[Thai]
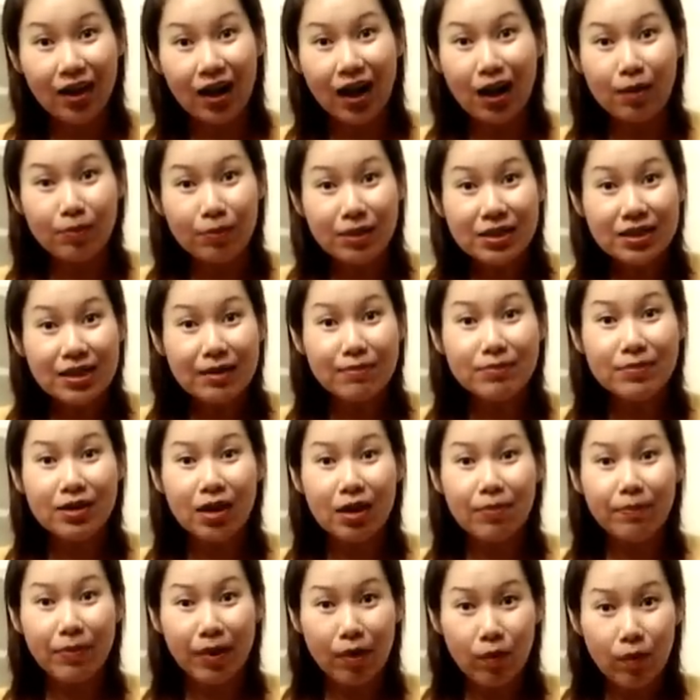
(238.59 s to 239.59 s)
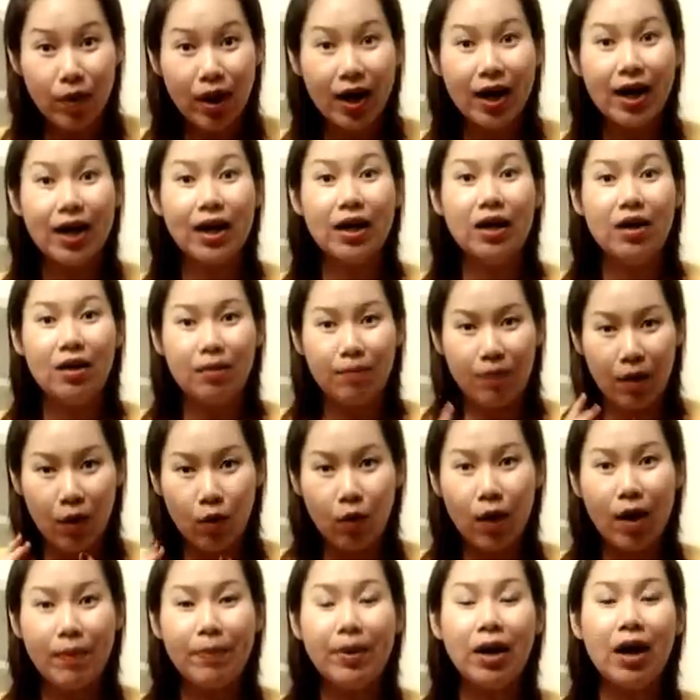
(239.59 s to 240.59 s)
ขับประจำเดือนแปลว่าเพราะ
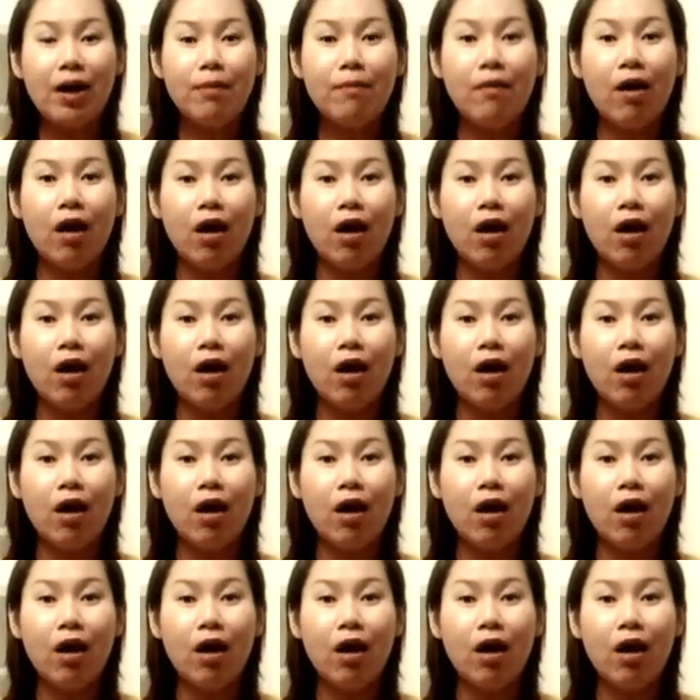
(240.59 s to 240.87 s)
ว่าเพิ่ม